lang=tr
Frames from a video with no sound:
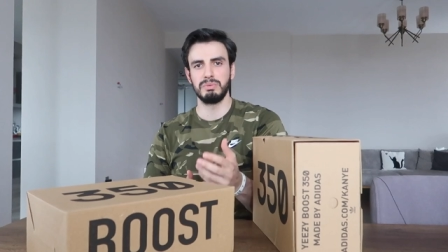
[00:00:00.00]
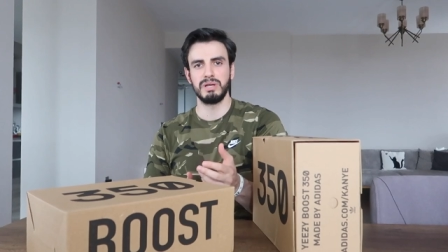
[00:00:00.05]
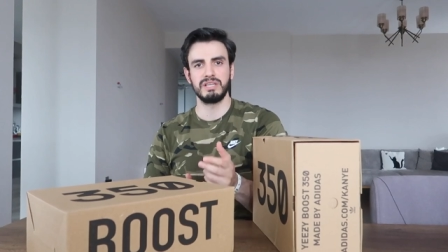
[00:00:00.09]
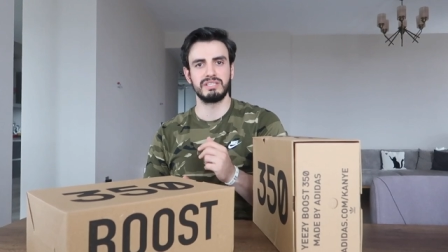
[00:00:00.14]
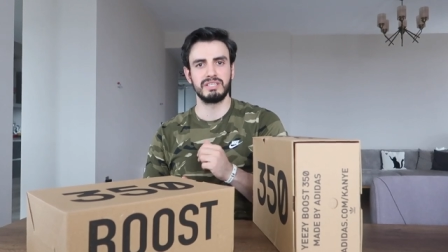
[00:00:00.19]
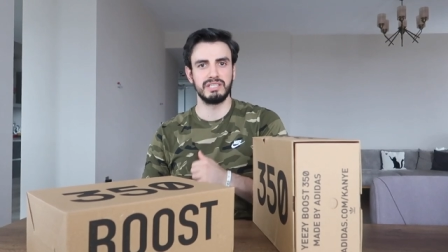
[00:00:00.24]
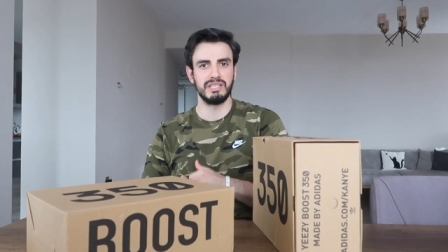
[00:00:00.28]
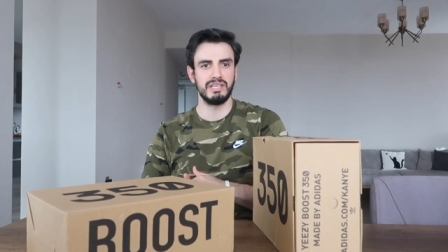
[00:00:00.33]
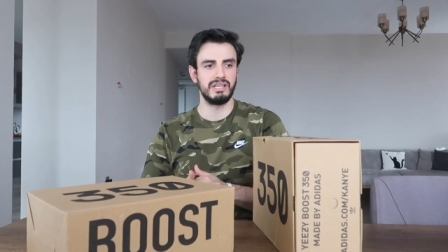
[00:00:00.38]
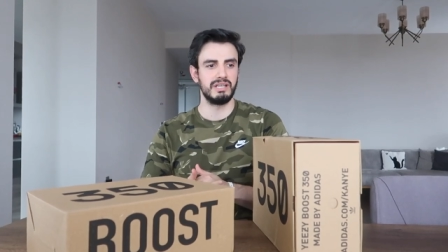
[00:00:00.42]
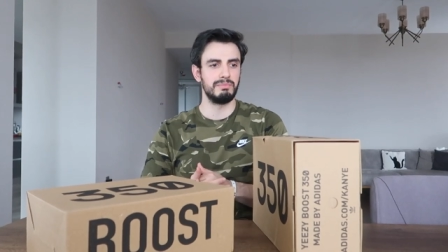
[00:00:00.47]

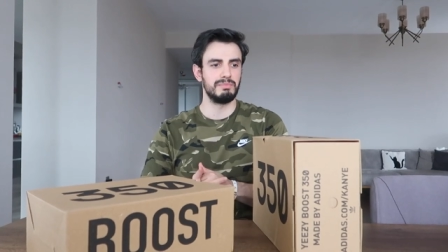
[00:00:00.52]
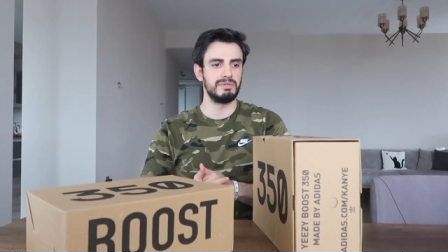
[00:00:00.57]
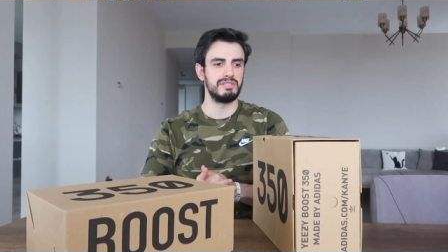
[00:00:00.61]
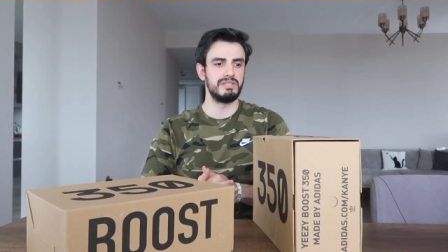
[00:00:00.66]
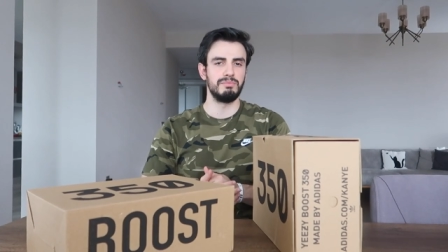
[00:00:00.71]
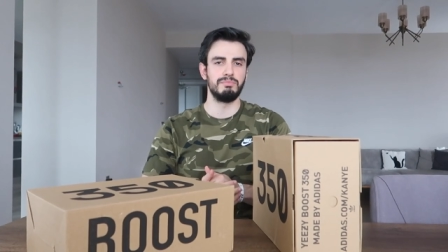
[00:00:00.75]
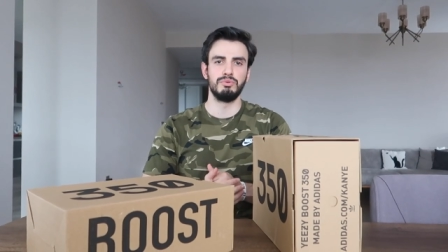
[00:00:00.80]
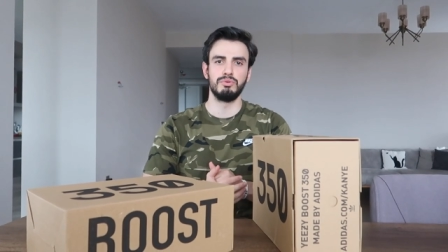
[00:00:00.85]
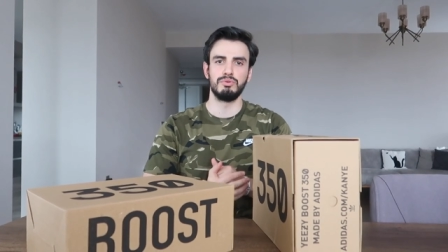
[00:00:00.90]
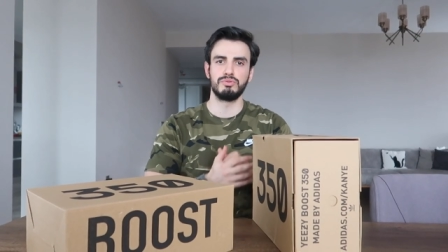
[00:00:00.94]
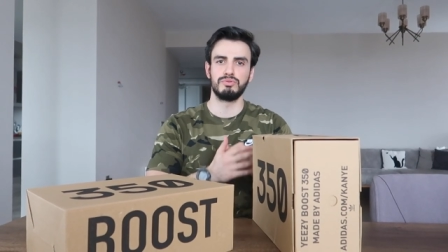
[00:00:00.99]
basket ayakkabısı
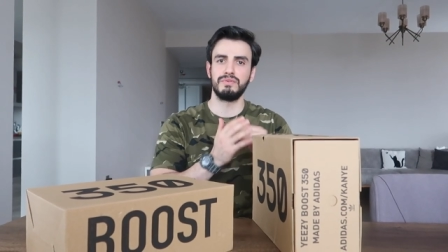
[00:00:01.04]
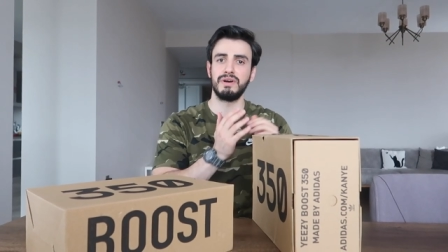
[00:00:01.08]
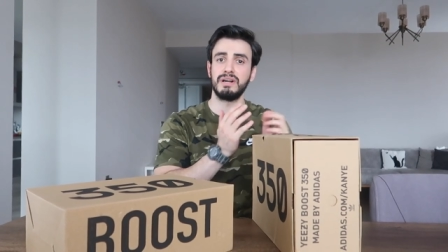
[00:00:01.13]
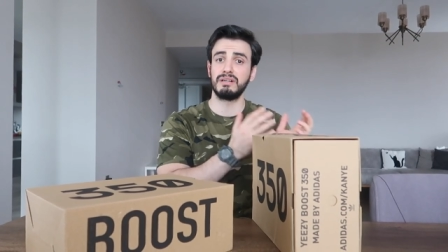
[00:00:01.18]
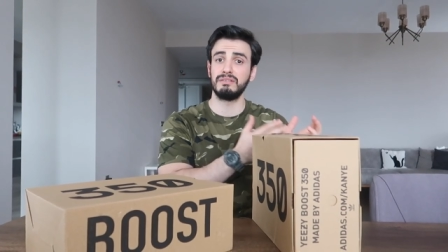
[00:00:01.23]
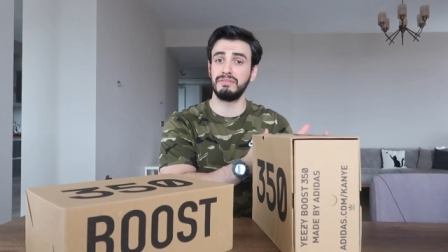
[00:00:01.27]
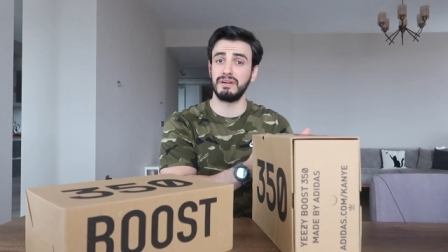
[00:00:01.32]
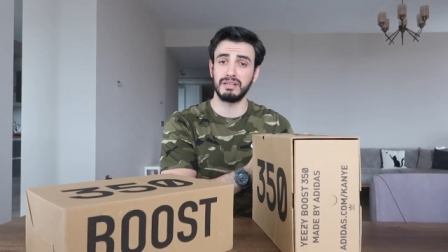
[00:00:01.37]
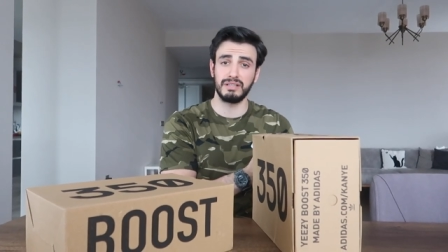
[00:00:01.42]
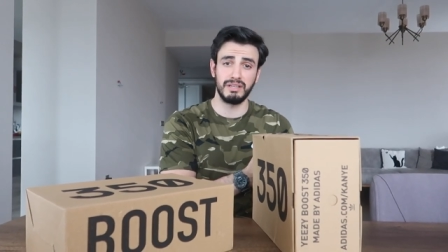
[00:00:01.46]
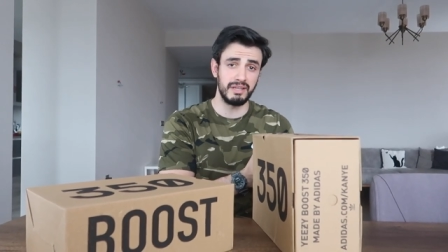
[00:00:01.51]
yapıyoruz, farklı
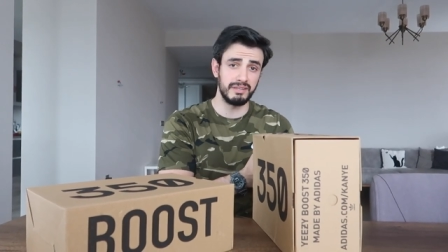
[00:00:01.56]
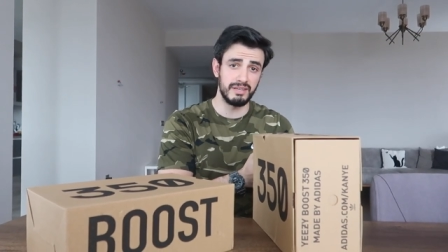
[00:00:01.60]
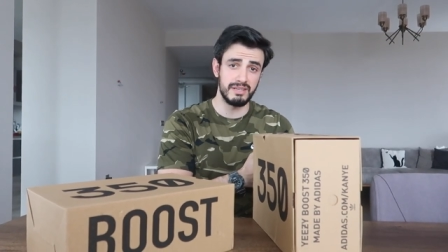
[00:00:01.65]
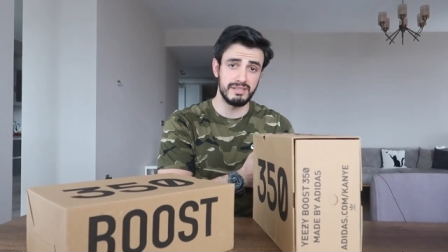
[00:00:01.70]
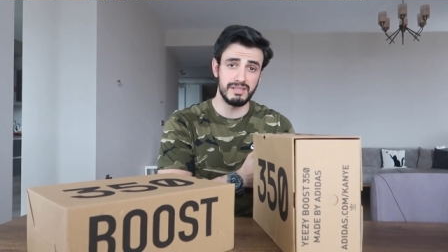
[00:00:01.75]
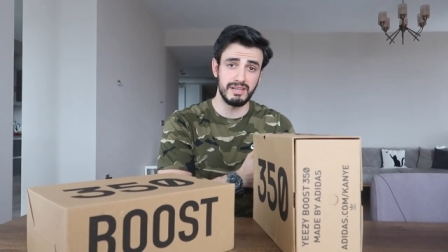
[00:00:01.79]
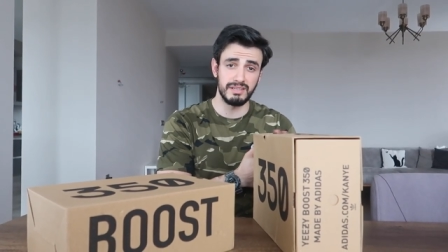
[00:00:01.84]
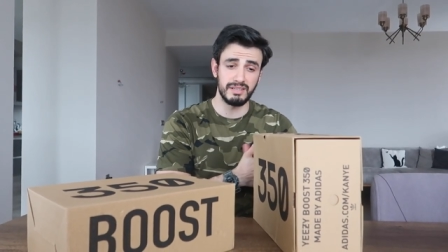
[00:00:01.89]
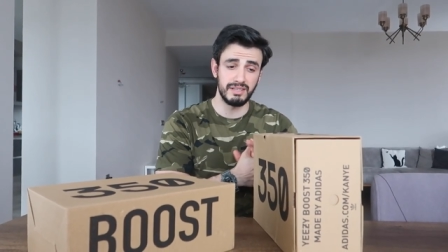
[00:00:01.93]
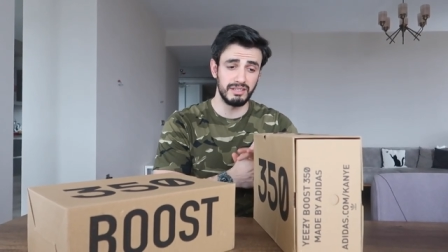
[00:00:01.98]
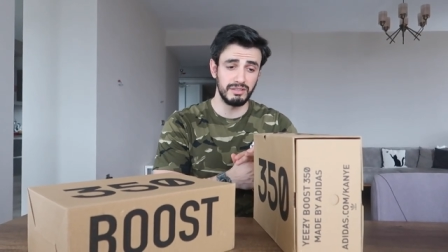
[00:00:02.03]
farklı
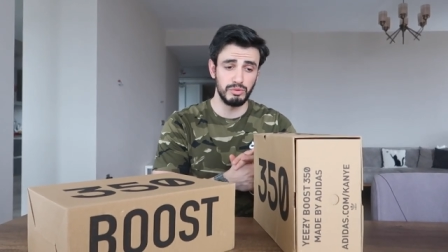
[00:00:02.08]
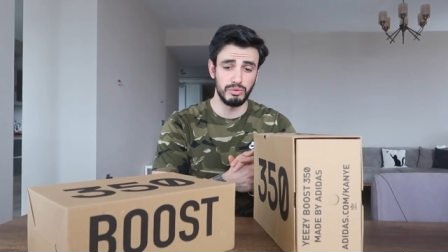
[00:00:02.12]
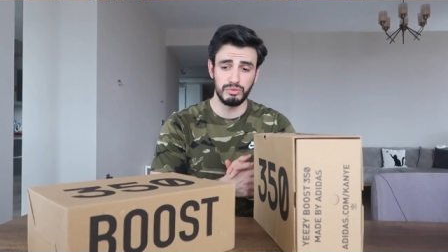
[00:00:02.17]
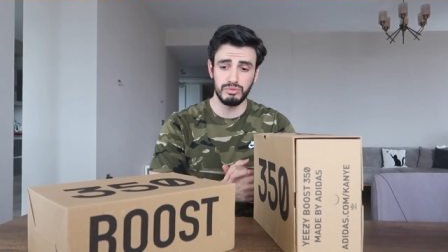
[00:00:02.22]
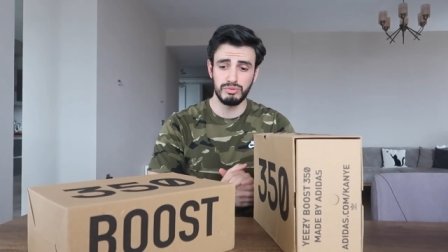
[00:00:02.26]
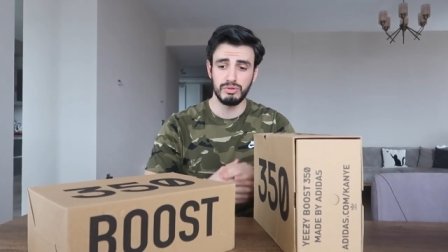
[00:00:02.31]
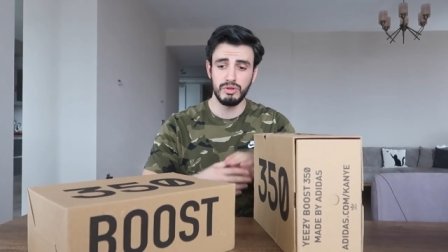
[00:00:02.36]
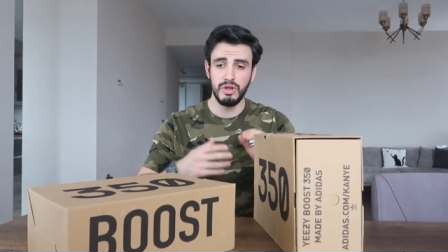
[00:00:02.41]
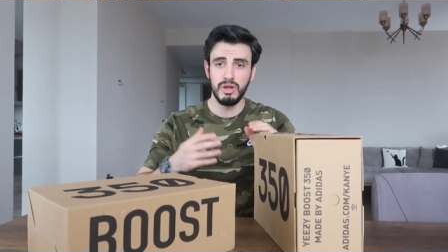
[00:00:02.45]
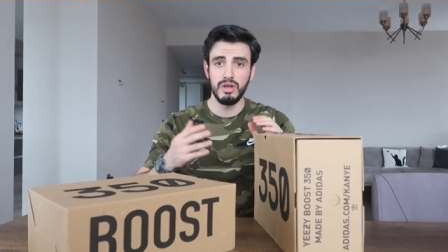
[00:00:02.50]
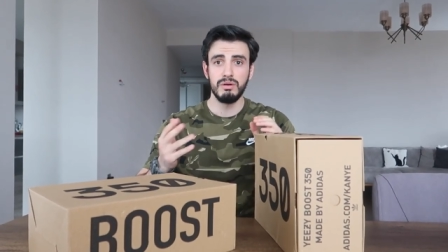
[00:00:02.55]
adreslerden
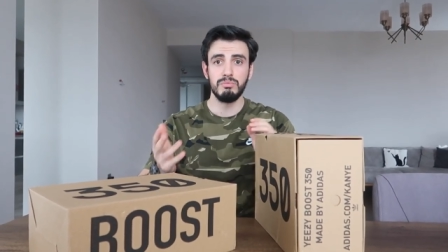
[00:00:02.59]
alıyoruz.